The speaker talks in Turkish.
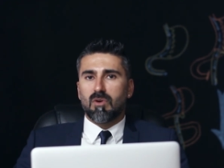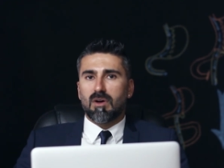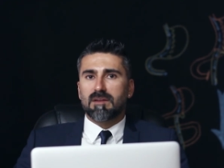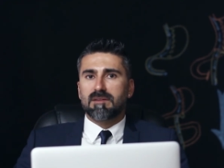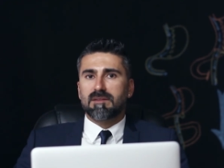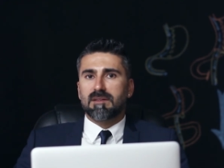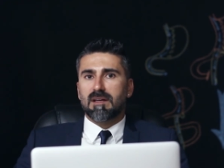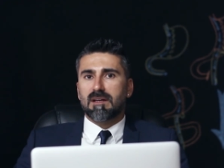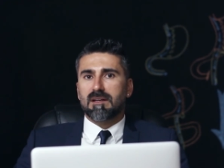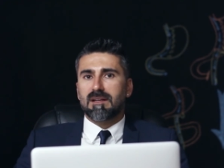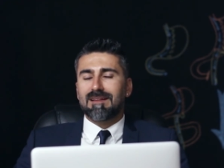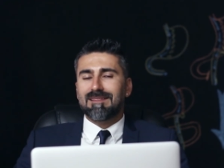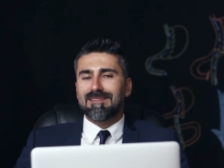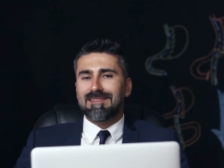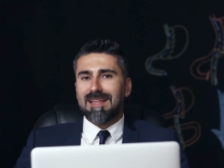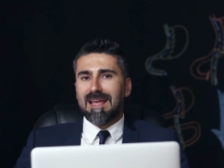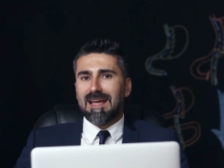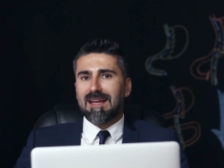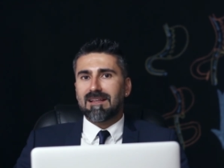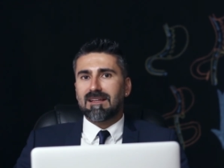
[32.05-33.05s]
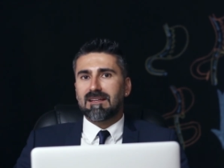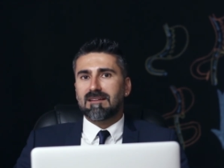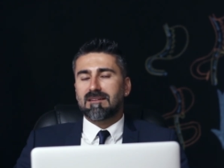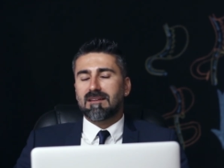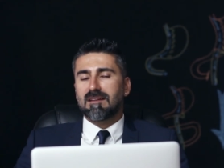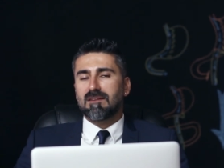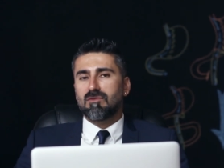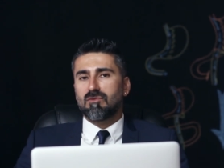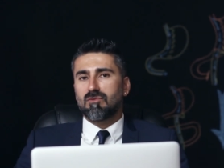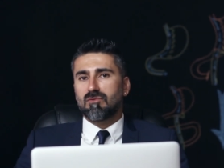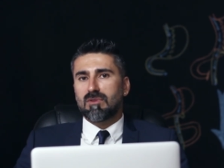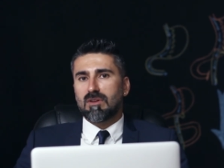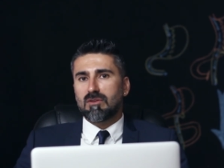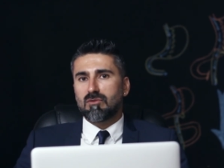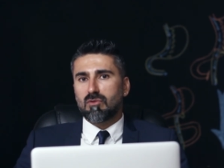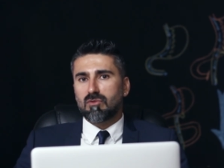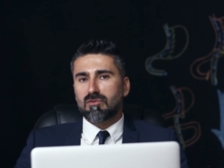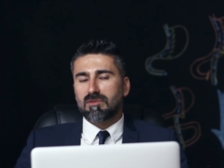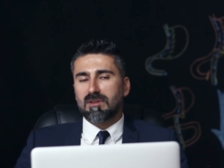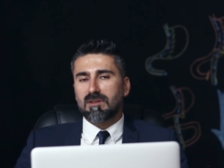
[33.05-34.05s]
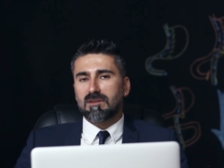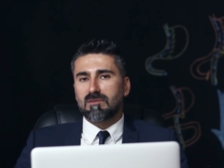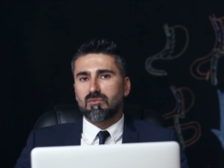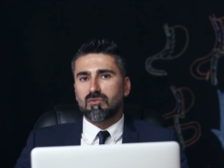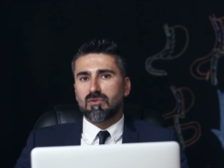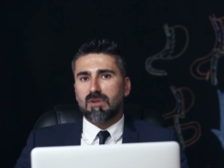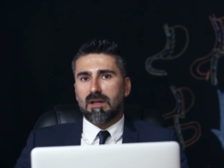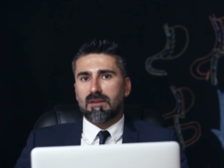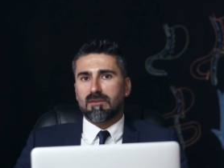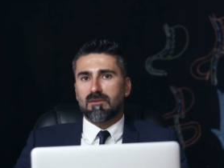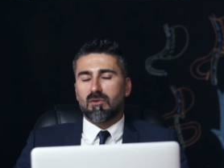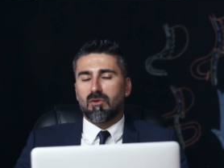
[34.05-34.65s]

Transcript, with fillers: bu hastalarda neredeyse %90'ı bulan